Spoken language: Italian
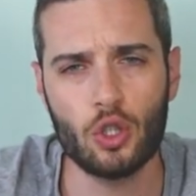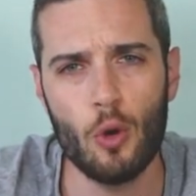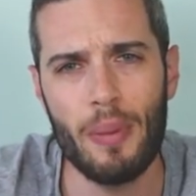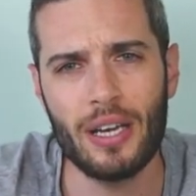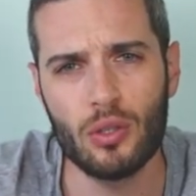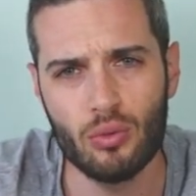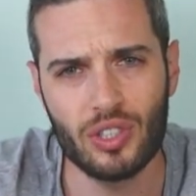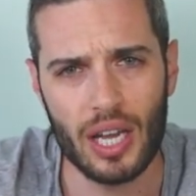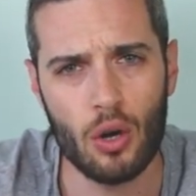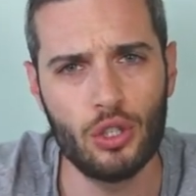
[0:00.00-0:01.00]
ho scoperto
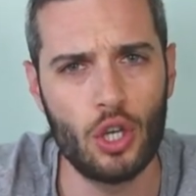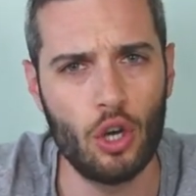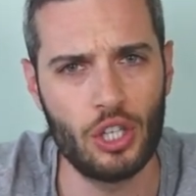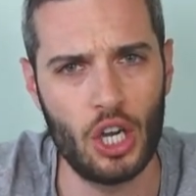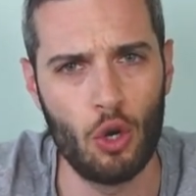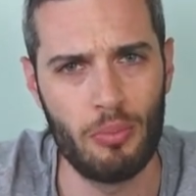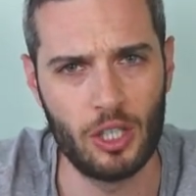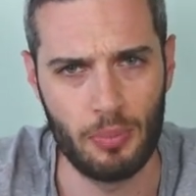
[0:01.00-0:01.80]
un sacco di cose che non mi